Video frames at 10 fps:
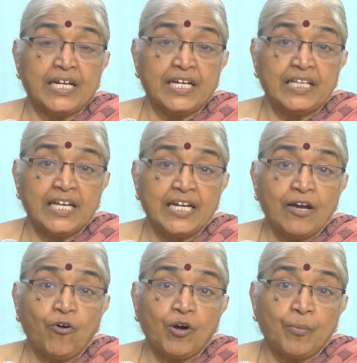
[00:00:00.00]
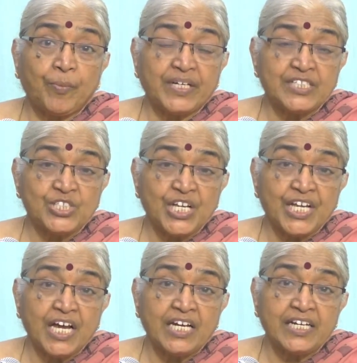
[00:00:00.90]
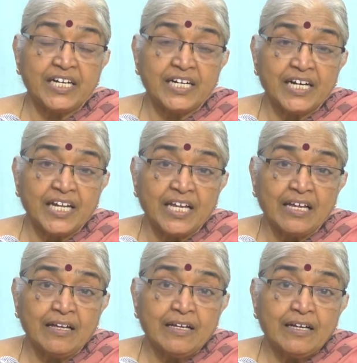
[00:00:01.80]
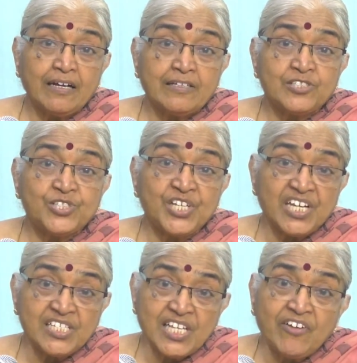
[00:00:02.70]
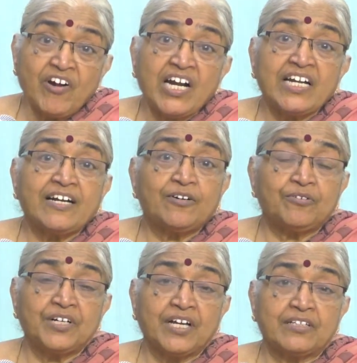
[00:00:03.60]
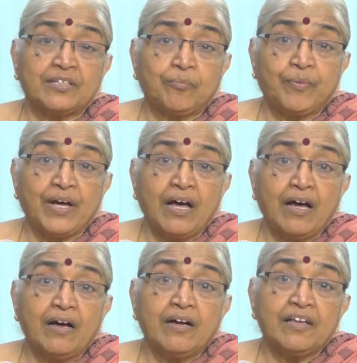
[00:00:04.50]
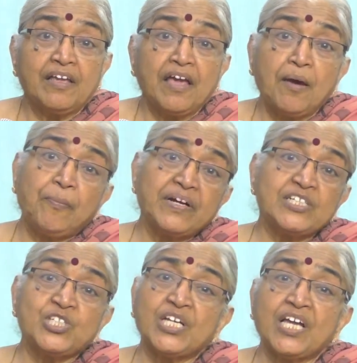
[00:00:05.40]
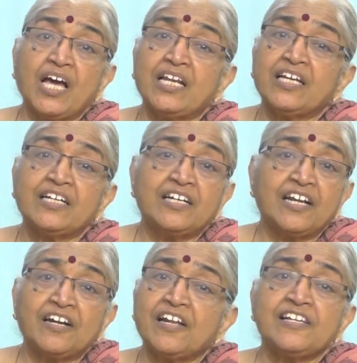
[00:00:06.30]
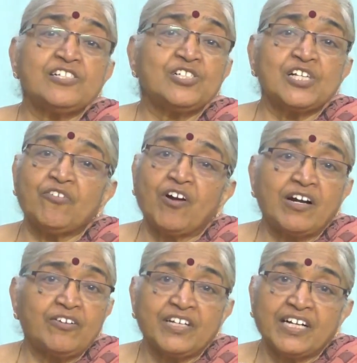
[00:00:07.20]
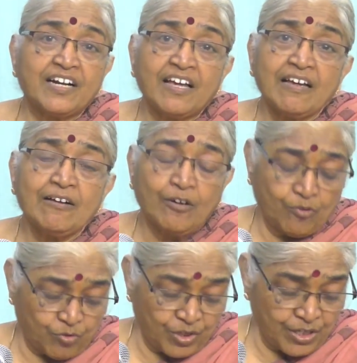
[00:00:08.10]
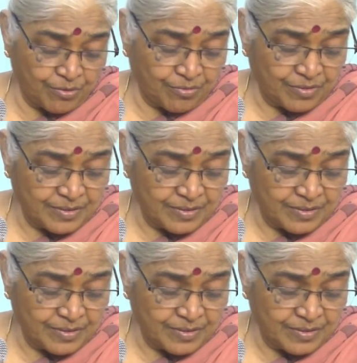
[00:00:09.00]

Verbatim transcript: ఏదైనా ఒక పని చేయాలి అంటే చేసేవాళ్ళు ఇక్కడ ఉంటారు తప్ప ఏ పని చేయాలి అని నిర్ణయించే వాళ్ళు ఇక్కడ ఉండరు